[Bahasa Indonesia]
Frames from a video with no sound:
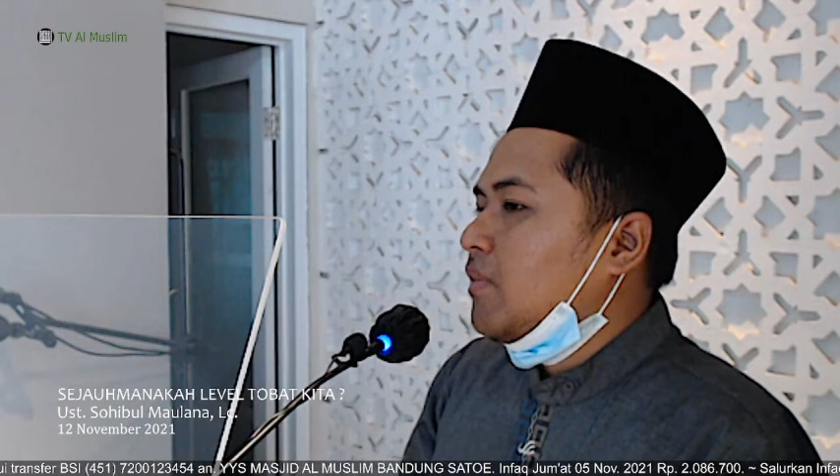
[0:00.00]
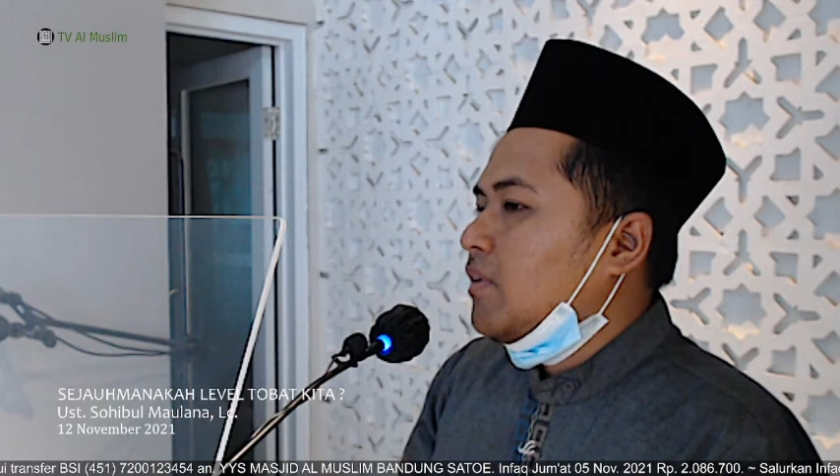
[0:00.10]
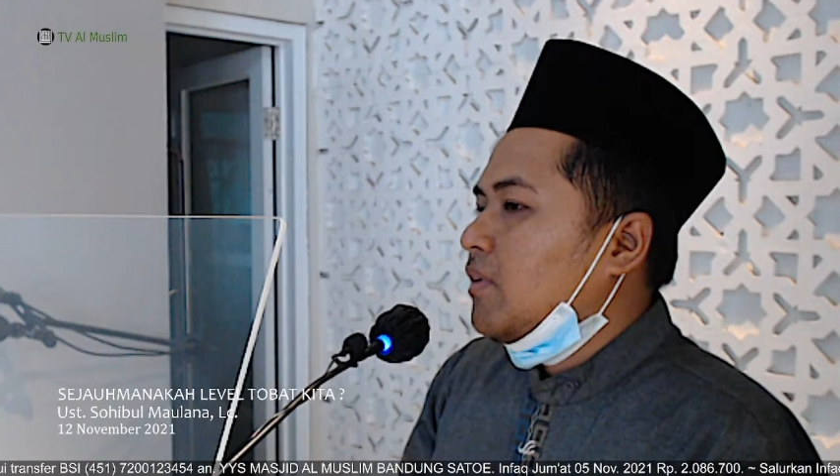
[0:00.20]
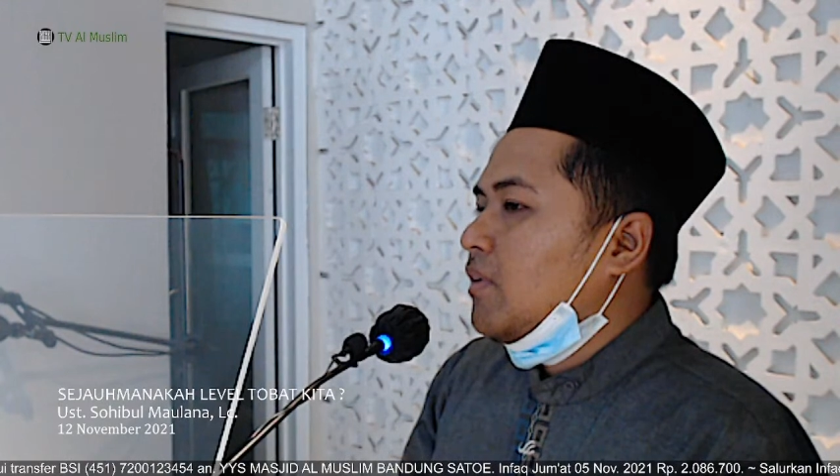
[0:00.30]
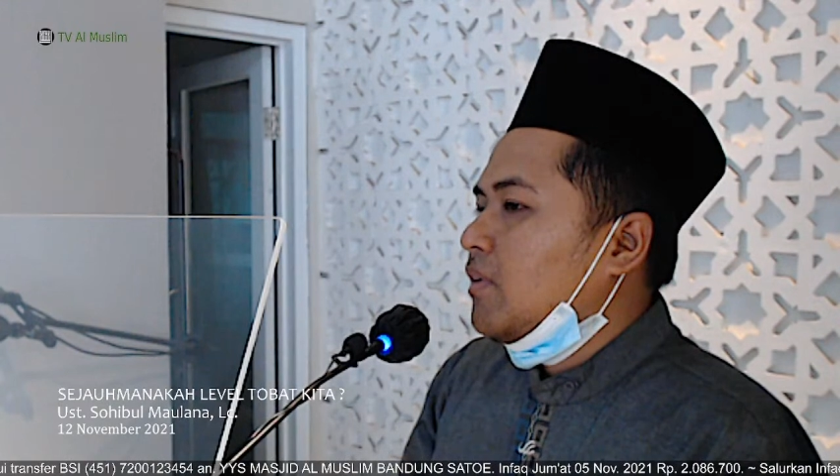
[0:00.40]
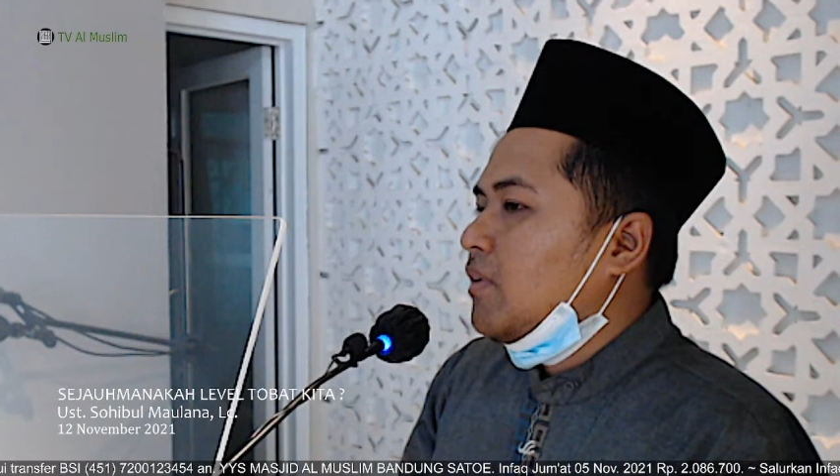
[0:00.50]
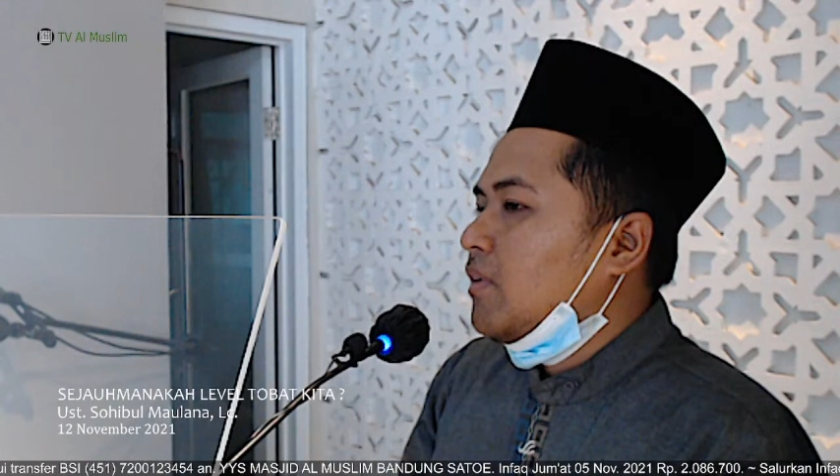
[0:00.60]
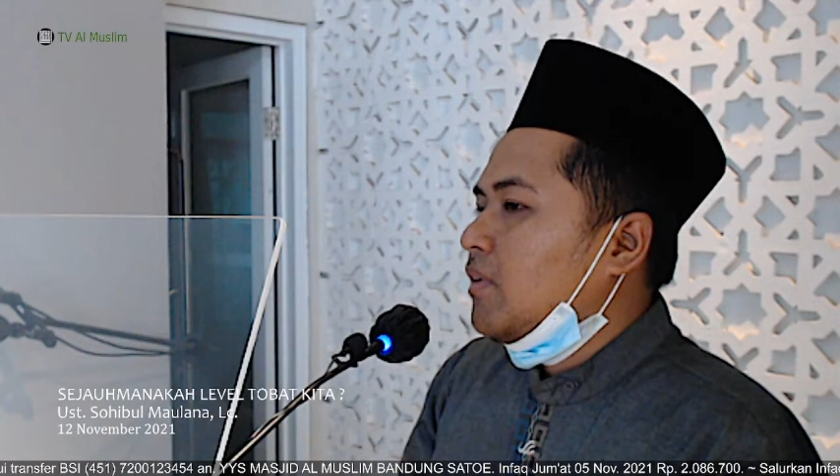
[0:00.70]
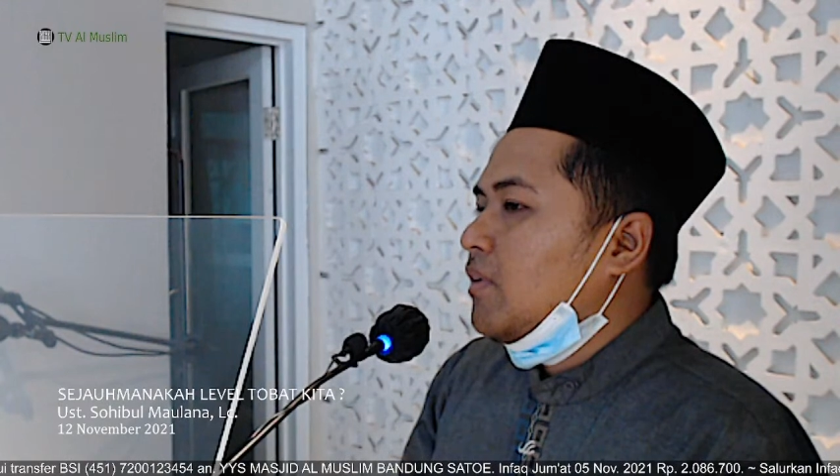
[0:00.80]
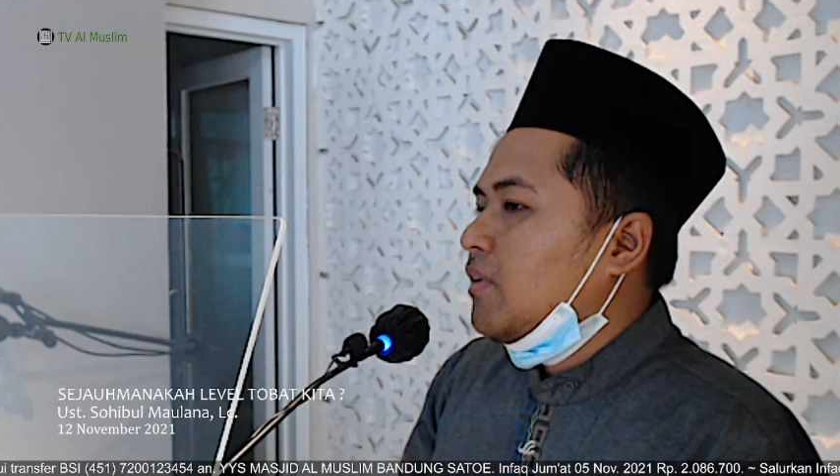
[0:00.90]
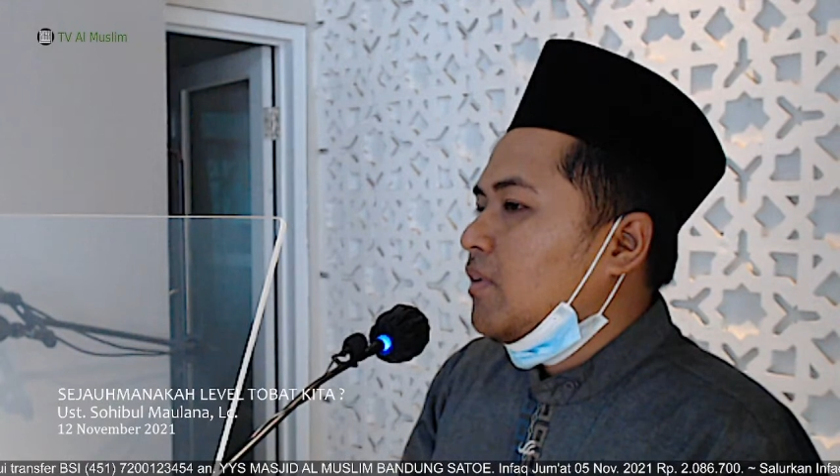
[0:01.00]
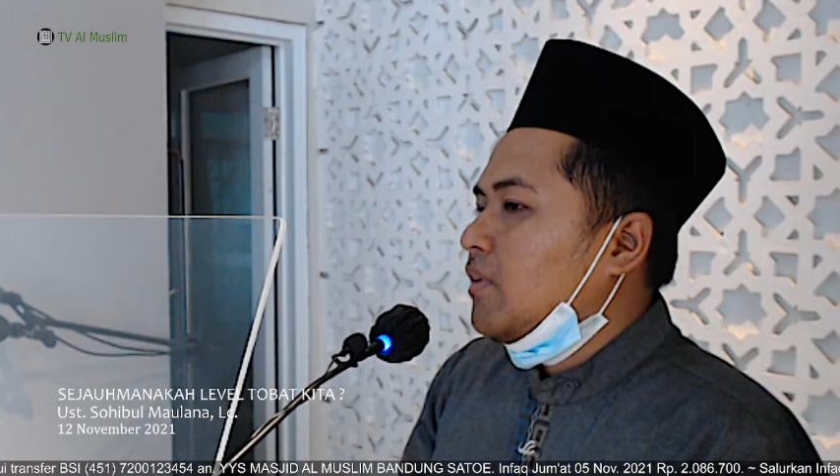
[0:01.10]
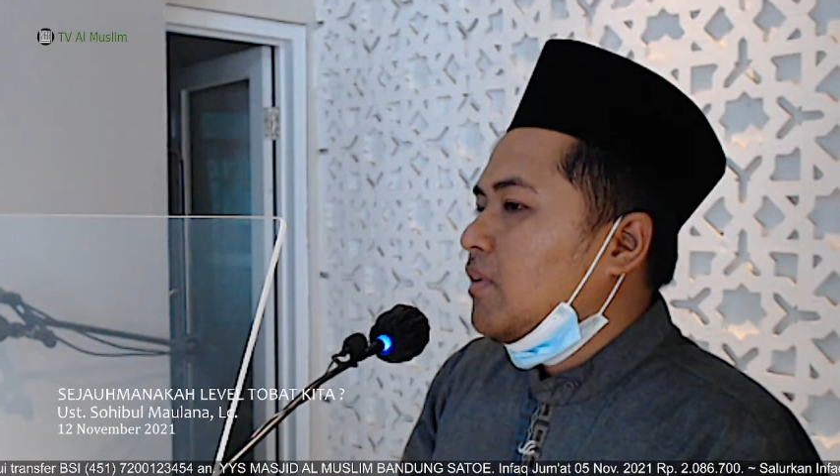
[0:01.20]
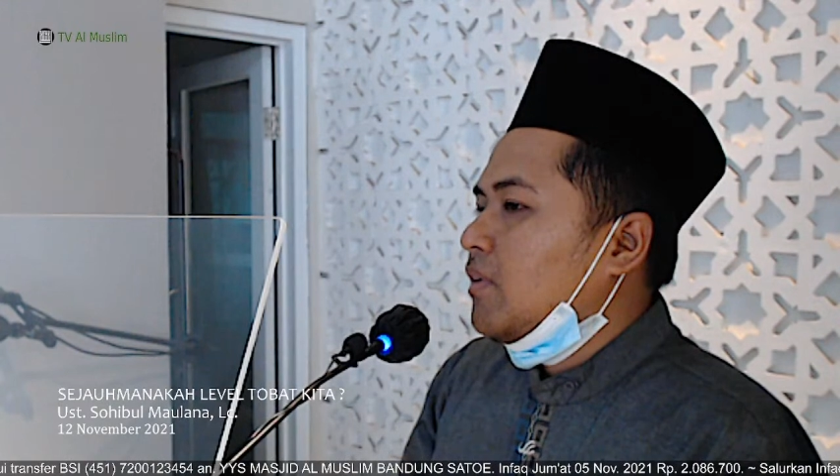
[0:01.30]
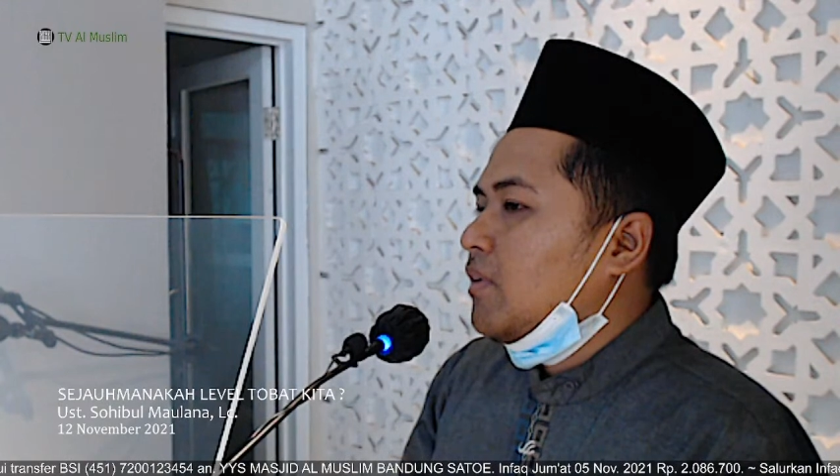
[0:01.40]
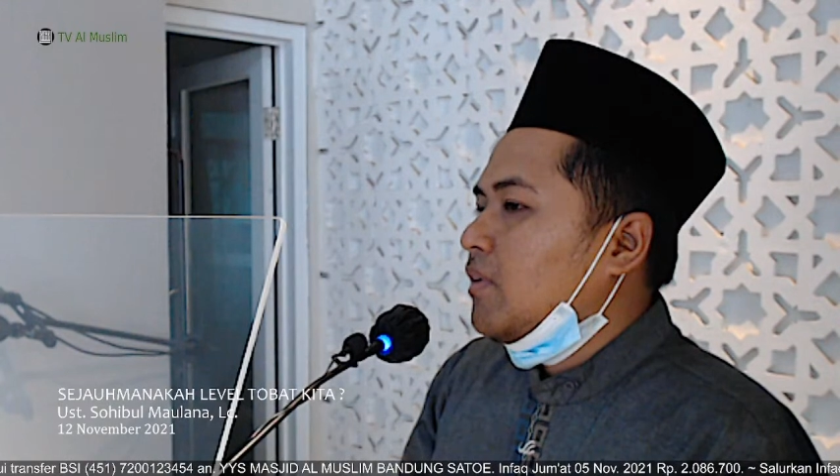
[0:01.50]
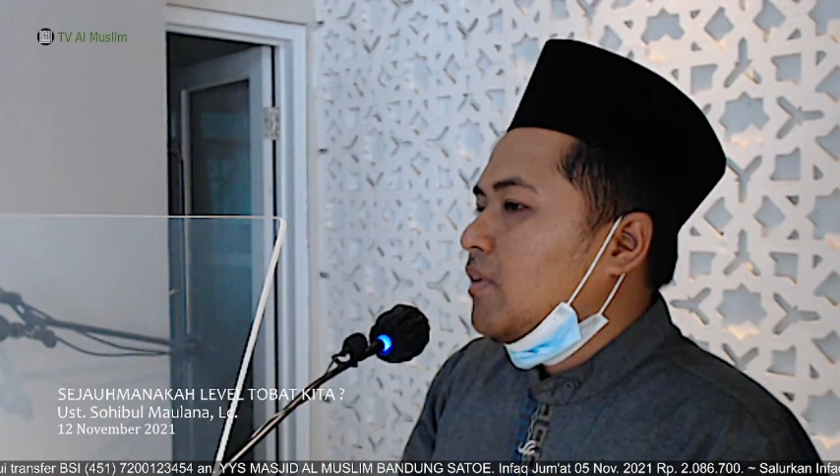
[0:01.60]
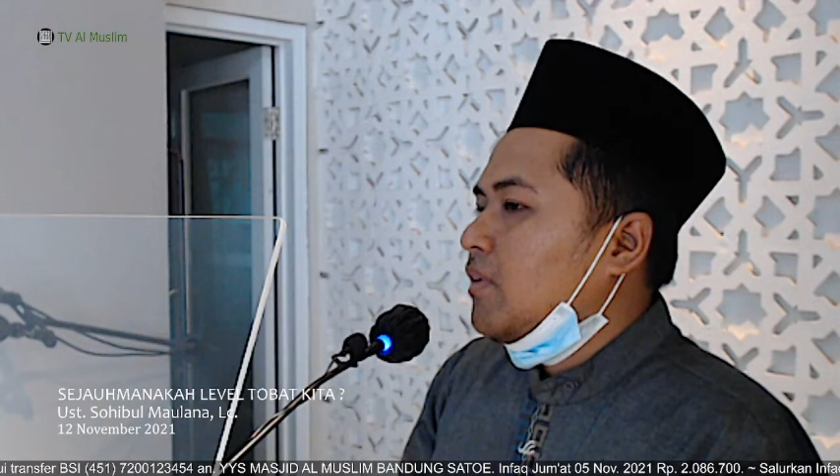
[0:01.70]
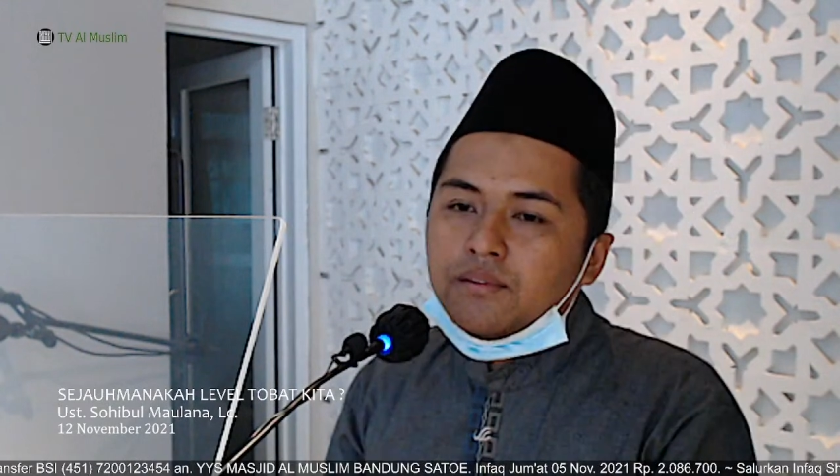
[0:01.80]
yang termuat dalam Al-Quran